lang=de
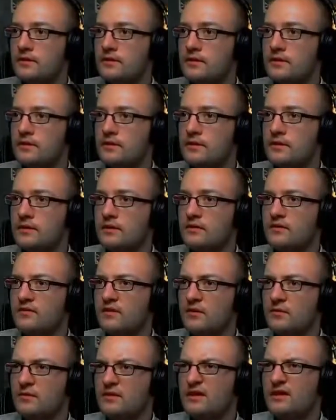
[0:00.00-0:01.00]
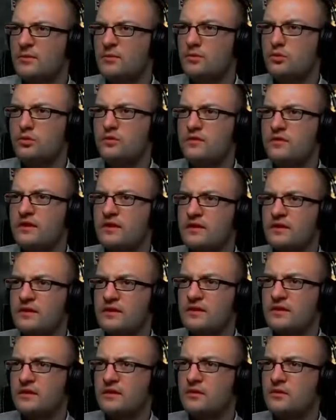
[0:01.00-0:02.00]
äh, warum hier ein Blutfleck?
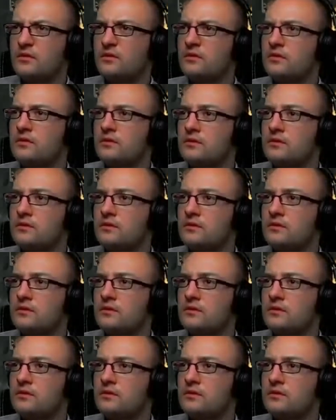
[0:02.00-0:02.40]
Keine Ahnung.